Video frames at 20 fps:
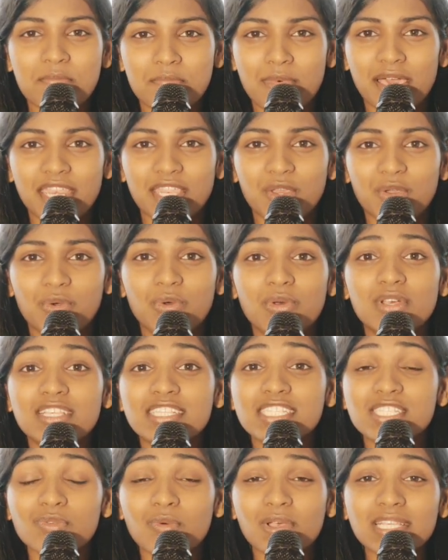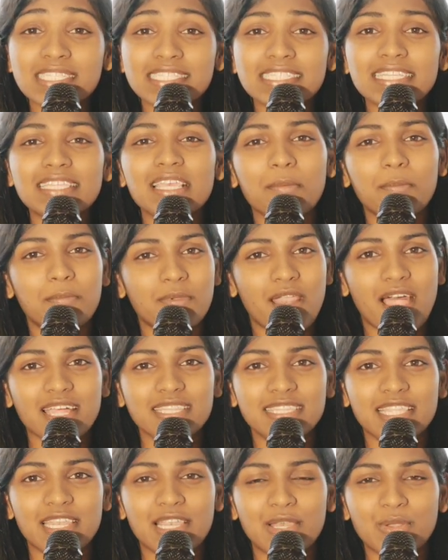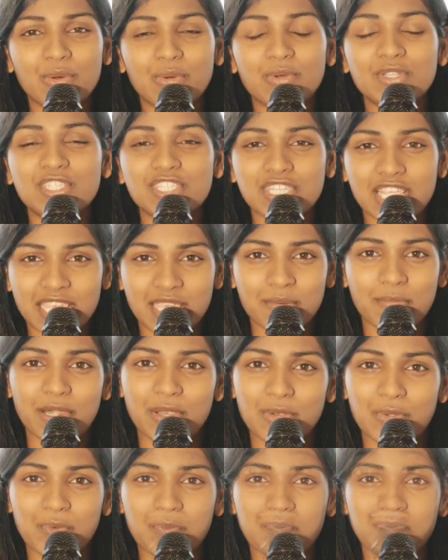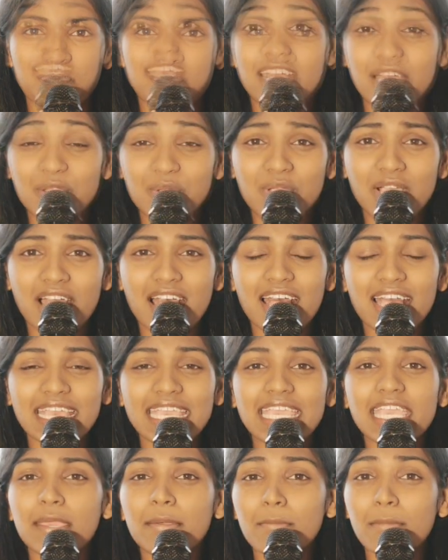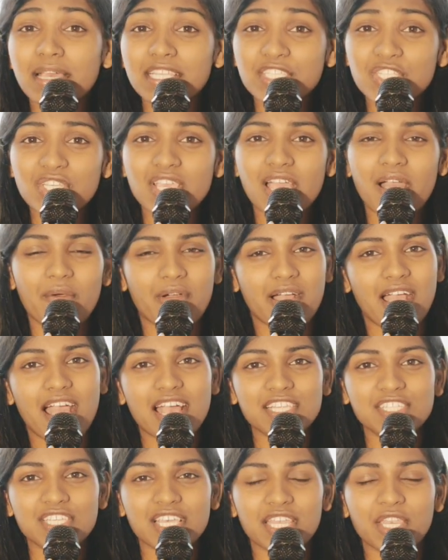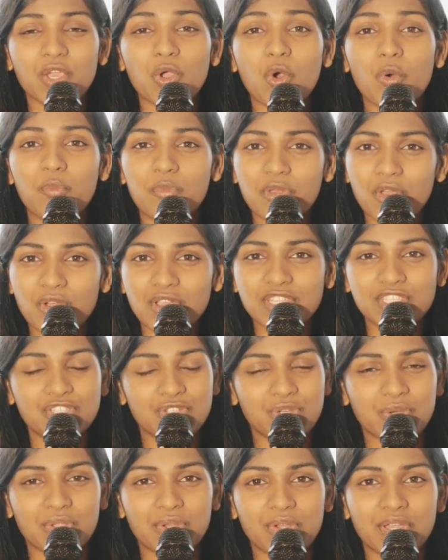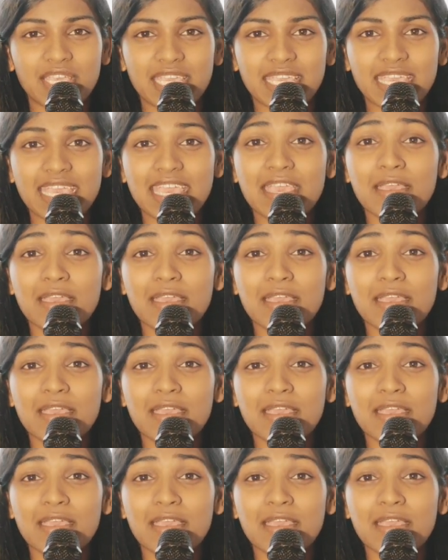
మరియు స్వస్థత ప్రార్థనలు చేయబడును గనుక ఈ మంచి అవకాశాన్ని ఉపయోగించుకొనుడి